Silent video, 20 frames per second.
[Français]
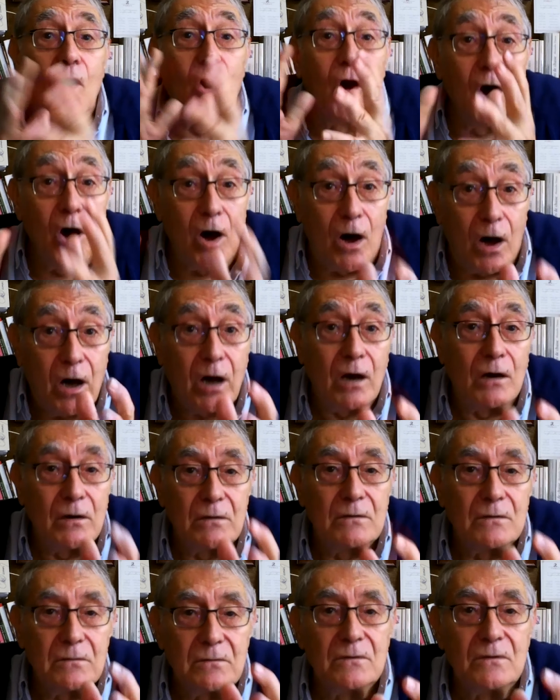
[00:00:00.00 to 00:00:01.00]
Or,
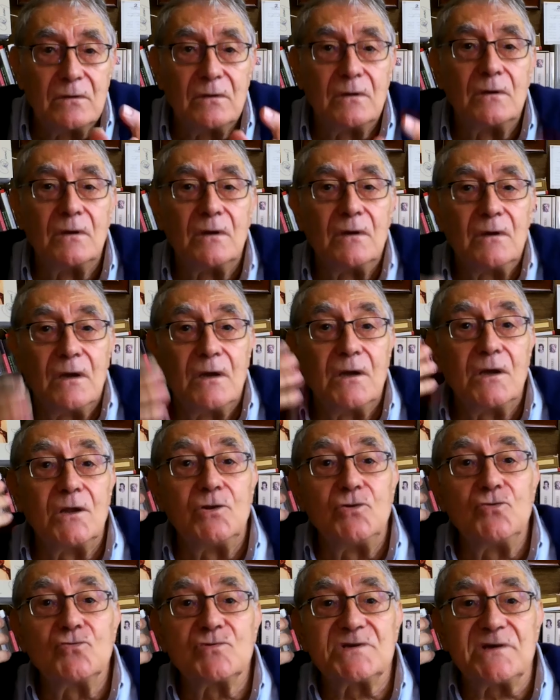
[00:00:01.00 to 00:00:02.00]

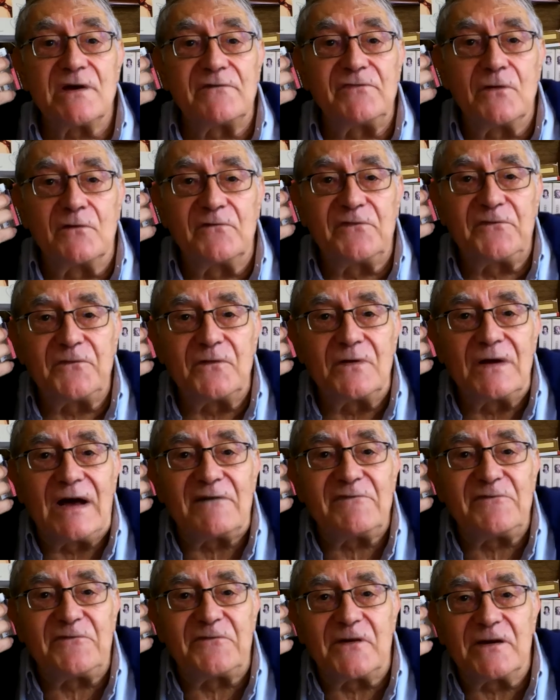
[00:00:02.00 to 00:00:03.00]
nous avons
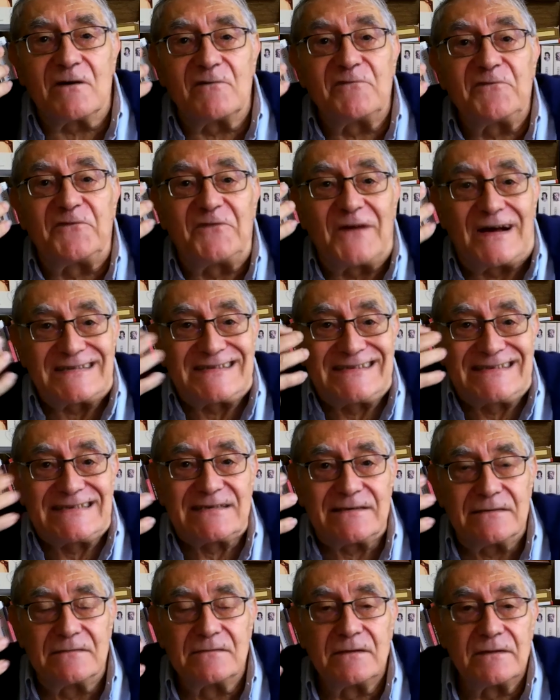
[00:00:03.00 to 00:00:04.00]
à faire
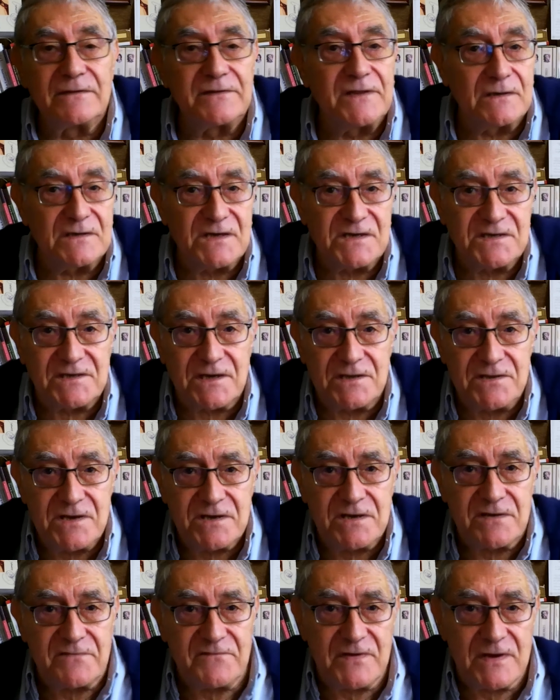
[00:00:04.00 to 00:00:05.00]
face, dans les
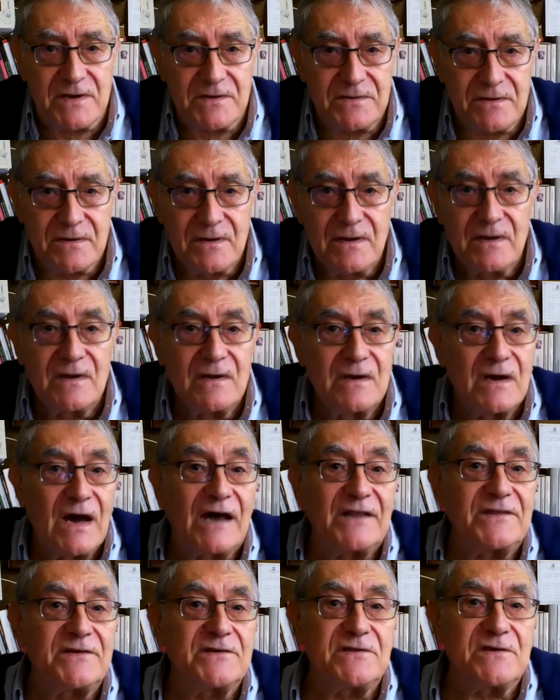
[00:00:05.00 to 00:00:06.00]
années qui viennent,
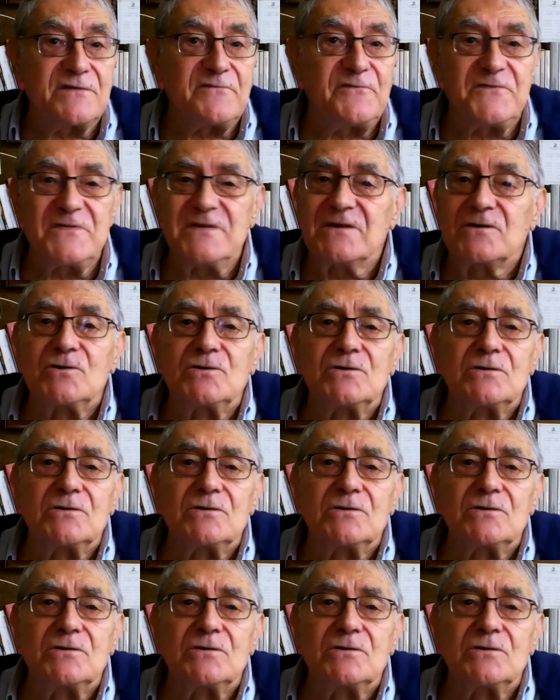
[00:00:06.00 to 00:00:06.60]
à des défis